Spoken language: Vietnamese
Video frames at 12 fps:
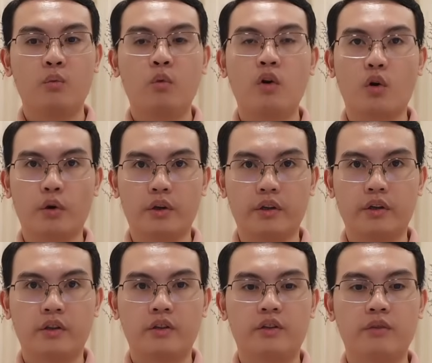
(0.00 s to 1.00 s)
Quốc hội,
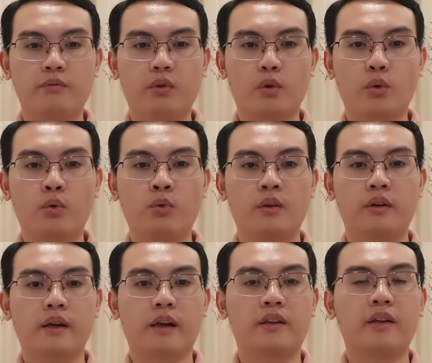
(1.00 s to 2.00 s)
Chính phủ
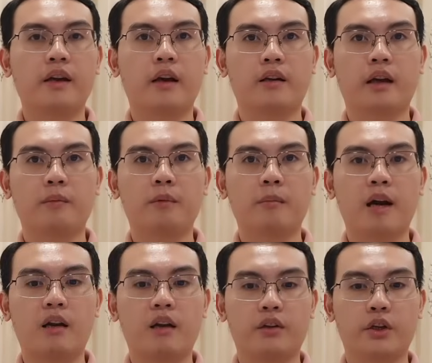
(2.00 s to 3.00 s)
đã tiến hành
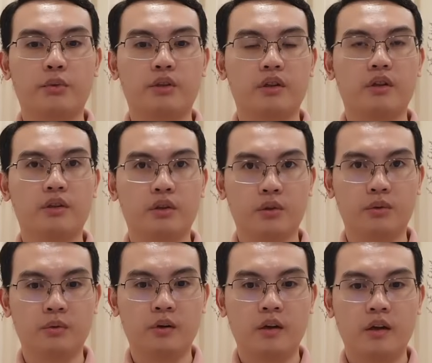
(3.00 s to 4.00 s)
23 lần điều chỉnh lương
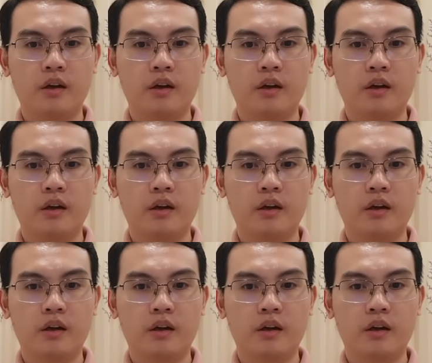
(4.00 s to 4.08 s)
hưu.